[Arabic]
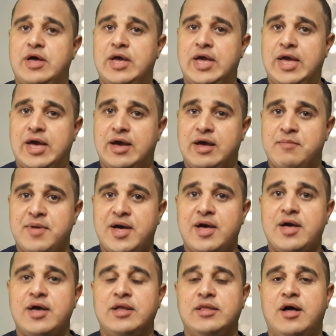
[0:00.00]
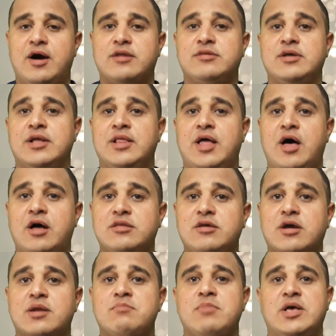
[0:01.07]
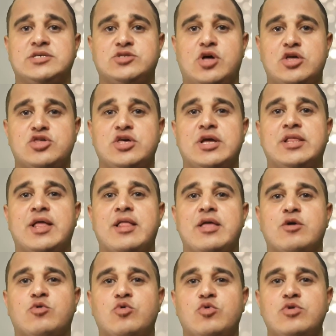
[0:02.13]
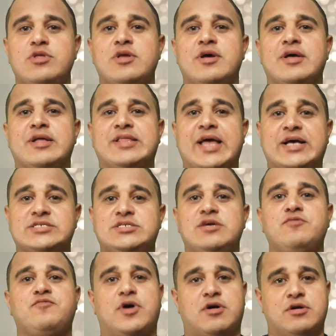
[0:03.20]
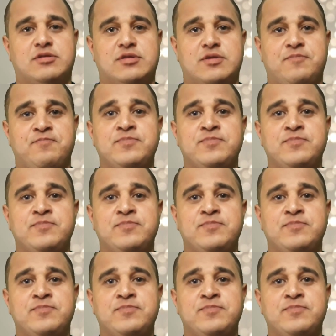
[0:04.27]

يا جماعه الهارد الاخضر ما يصلحش الا ان يكون تخزين فقط